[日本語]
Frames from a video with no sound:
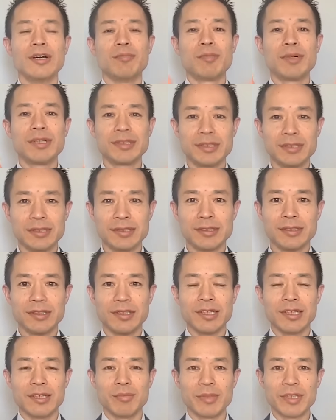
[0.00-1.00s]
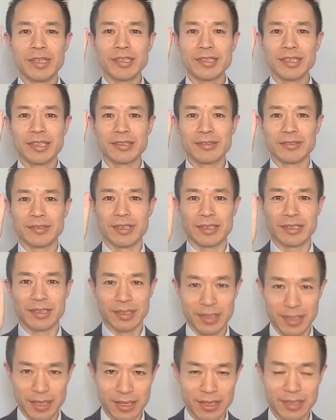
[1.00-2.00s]
まず皆さんの
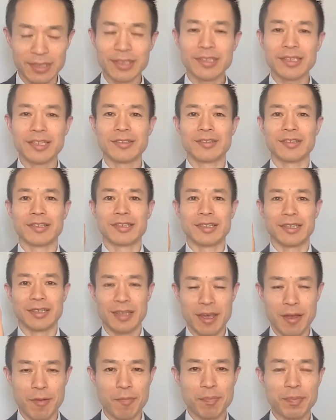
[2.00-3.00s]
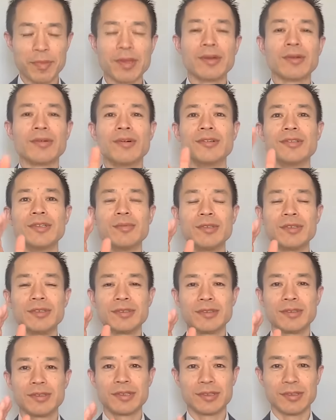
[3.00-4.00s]
中で、あなたの中で子供
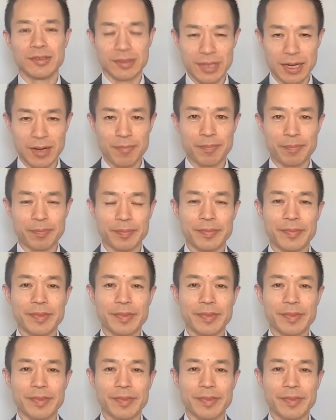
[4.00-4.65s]
の時とか